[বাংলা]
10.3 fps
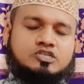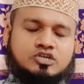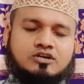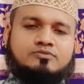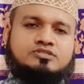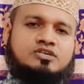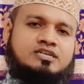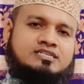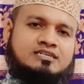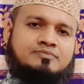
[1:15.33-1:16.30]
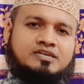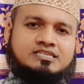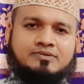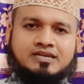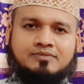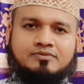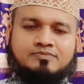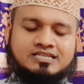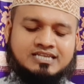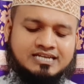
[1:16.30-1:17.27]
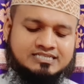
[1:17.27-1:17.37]
সর্বোচ্চ রেটটা পেয়ে যাবেন হাবিব
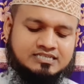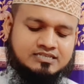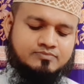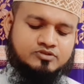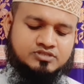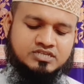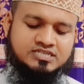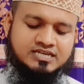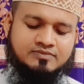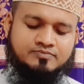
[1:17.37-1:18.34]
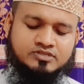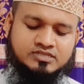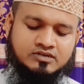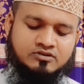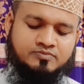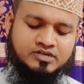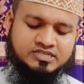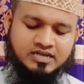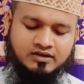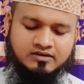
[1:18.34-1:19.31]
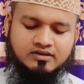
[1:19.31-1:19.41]
খাতার এক্সচেঞ্জে বত্রিশ টাকা পঞ্চান্ন
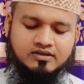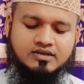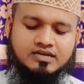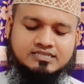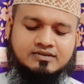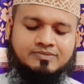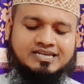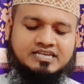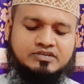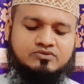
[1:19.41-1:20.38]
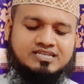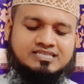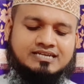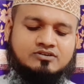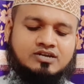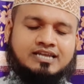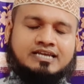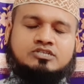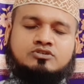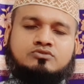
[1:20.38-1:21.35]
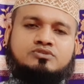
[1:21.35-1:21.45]
পয়সা আজকে মার্কিন ইউএস এক ডলার
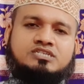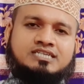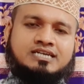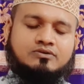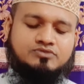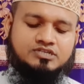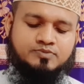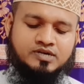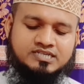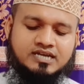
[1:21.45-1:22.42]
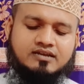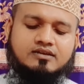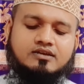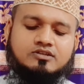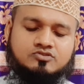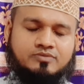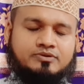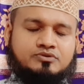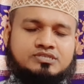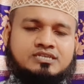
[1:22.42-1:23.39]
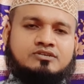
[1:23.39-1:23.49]
একশো উনিশ টাকা উনিশ পয়সা তবে
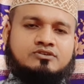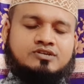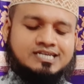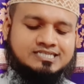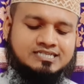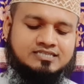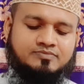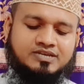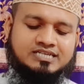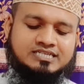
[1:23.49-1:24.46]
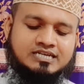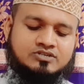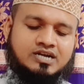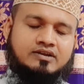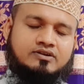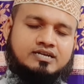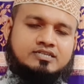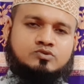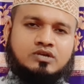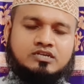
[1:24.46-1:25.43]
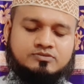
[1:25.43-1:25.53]
ওয়েস্টার্ন ইউনিয়ন এক্সচেঞ্জে বিকাশে একশো আঠারো টাকা
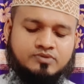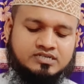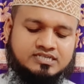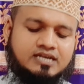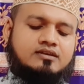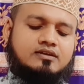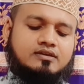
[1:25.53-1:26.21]
চুয়াল্লিশ পয়সা